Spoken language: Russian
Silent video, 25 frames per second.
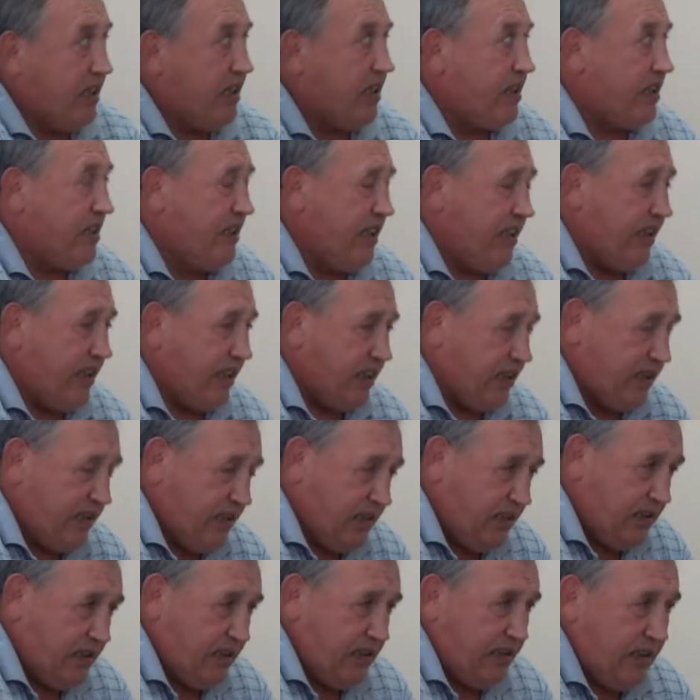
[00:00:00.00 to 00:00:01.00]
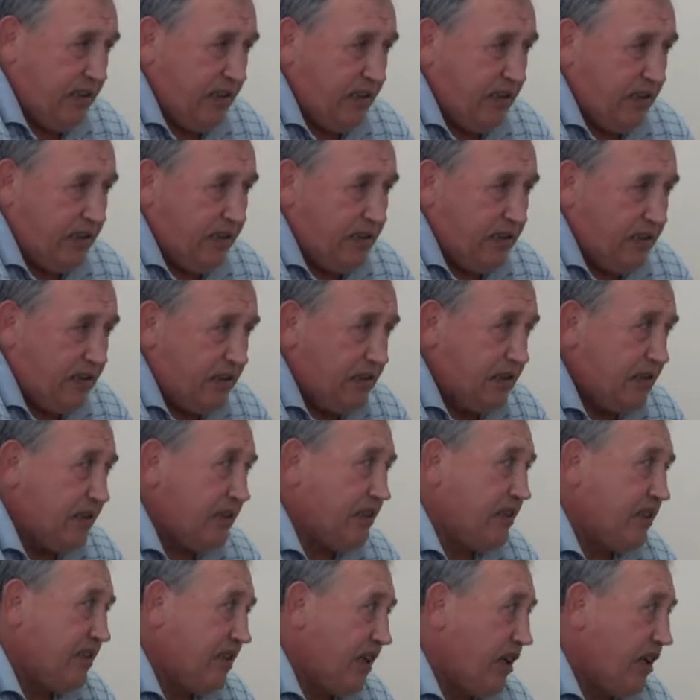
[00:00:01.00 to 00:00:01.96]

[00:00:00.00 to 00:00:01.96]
Где э,